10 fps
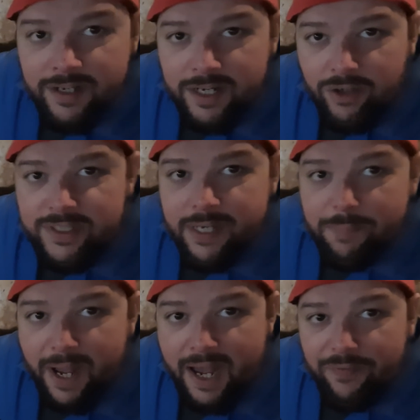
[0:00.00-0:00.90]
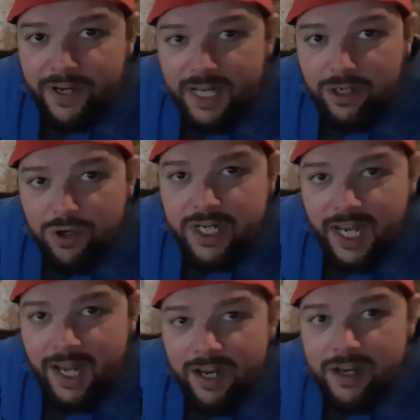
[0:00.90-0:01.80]
Ganz ein Brave, die Glück
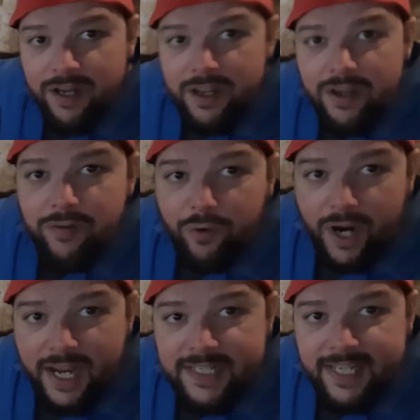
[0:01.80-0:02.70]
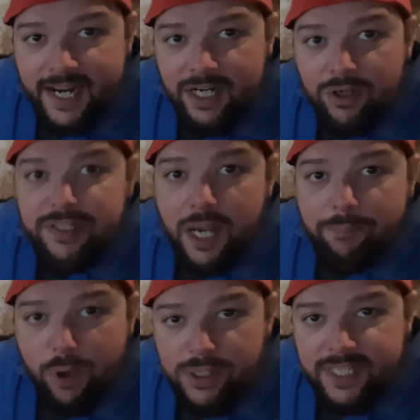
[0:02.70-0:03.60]
hat. Vorgestern hat sie
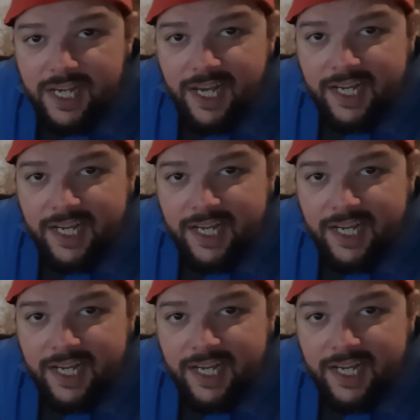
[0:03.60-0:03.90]
ein Putzele